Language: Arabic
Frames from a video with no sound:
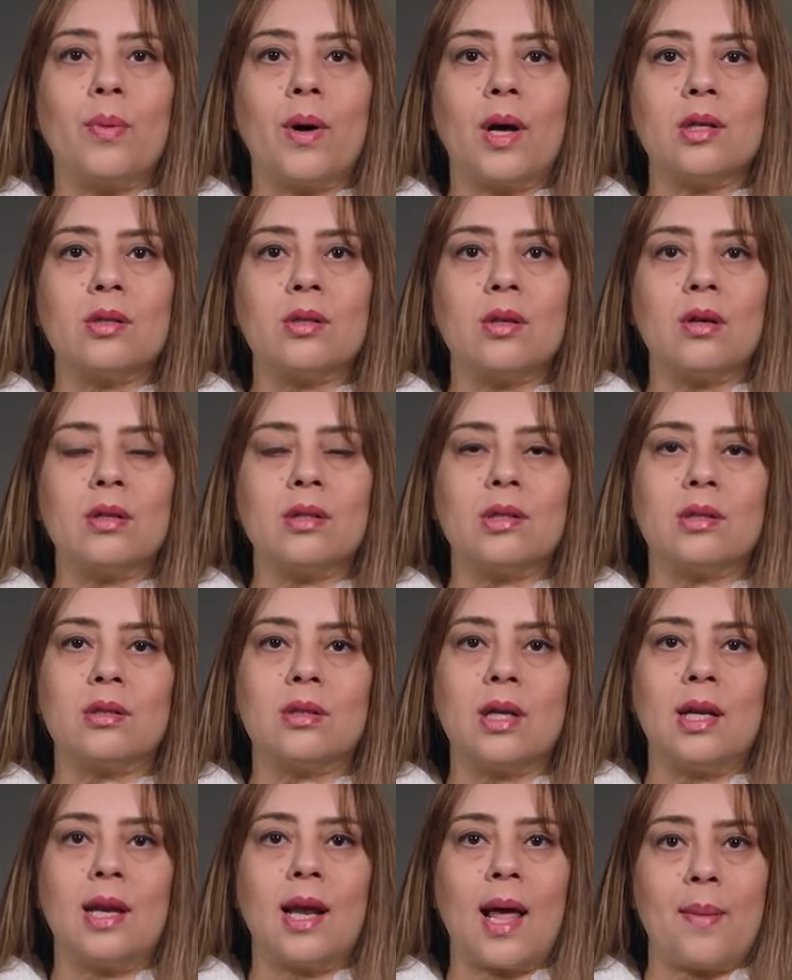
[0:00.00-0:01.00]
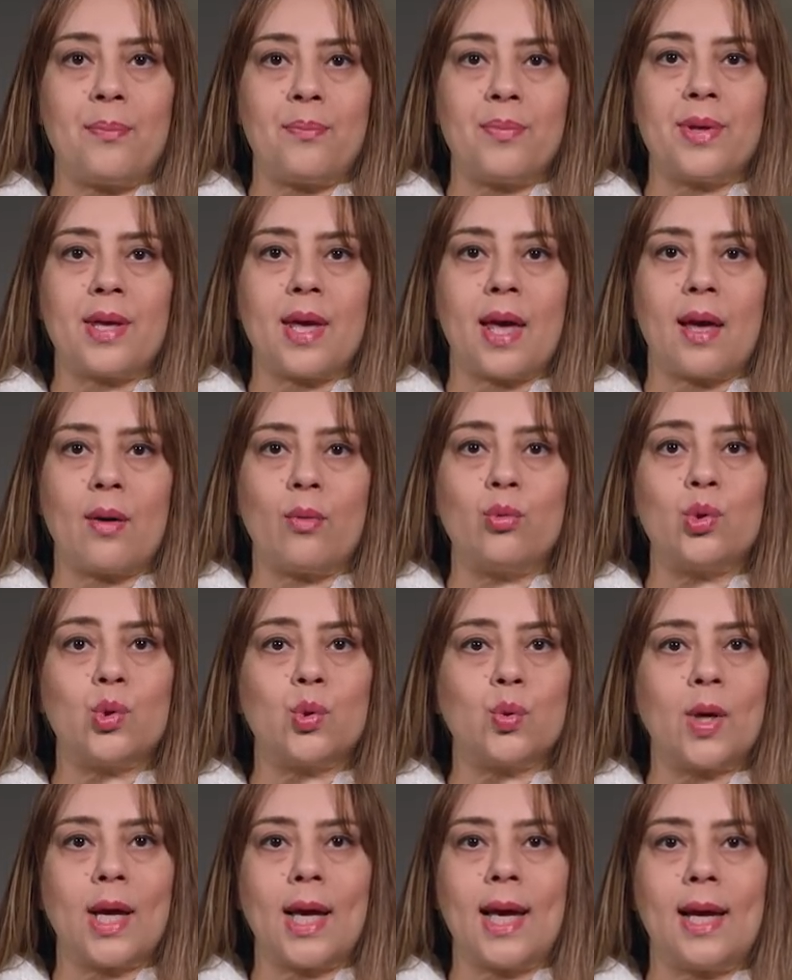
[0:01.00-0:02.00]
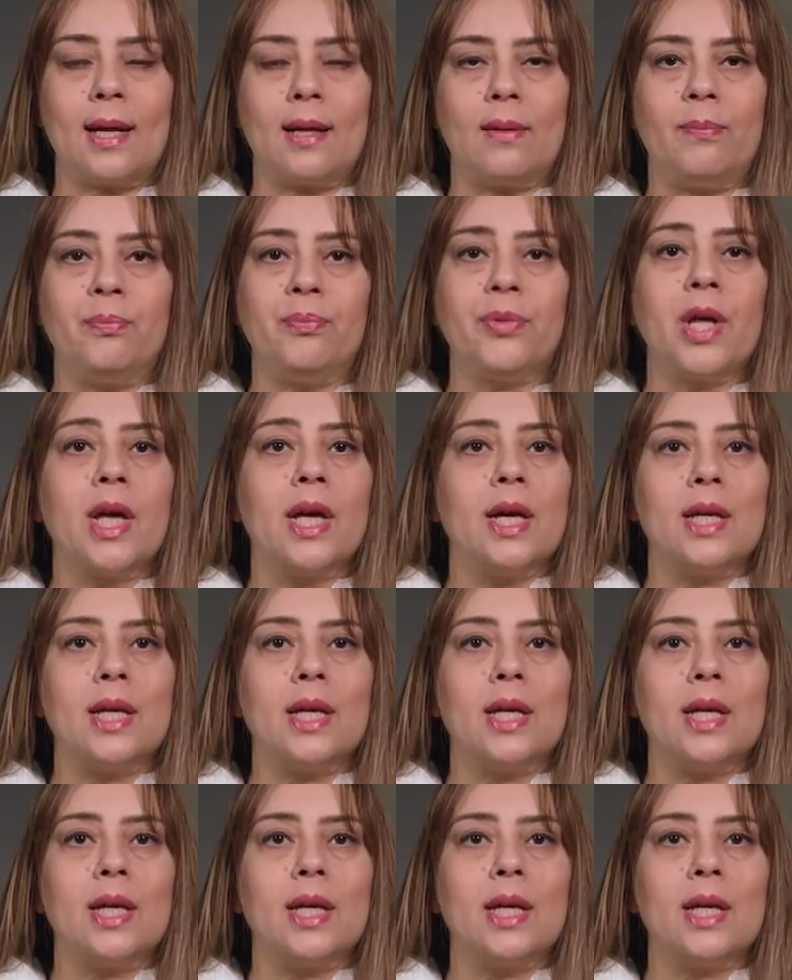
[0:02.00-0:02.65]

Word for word: بآثار الأنبياء والسؤال